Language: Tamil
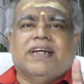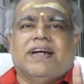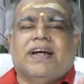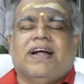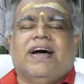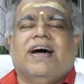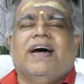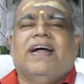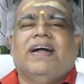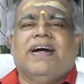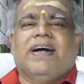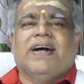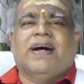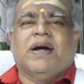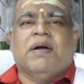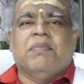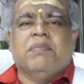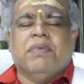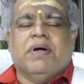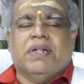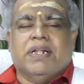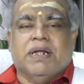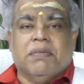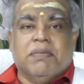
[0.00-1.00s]
நல்லா
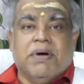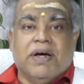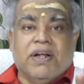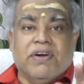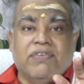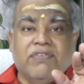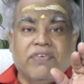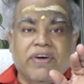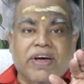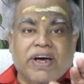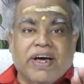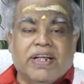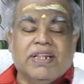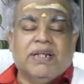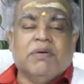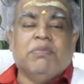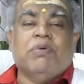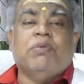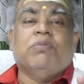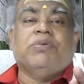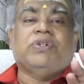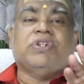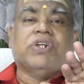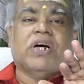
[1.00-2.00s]
இருக்கணும் அதே மாதிரி
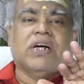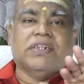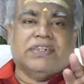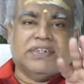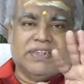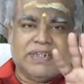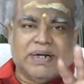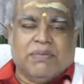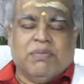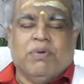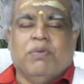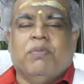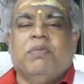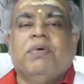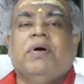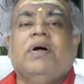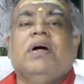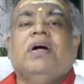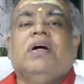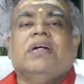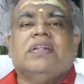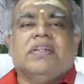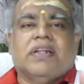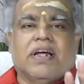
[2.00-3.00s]
வேதமும் சாஸ்திரமும்
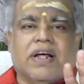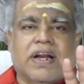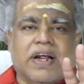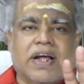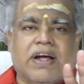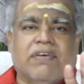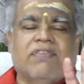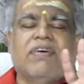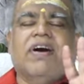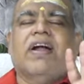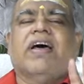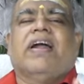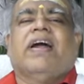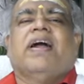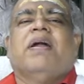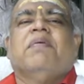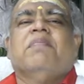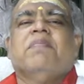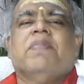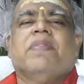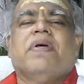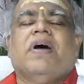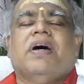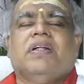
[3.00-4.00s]
நிறைய
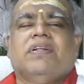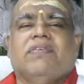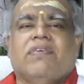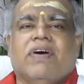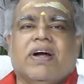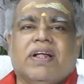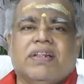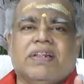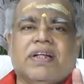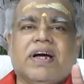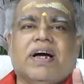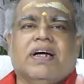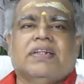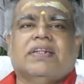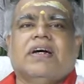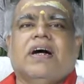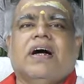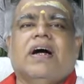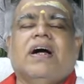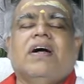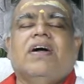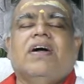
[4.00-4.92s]
வளரணும் அது வளர்ந்தாதான்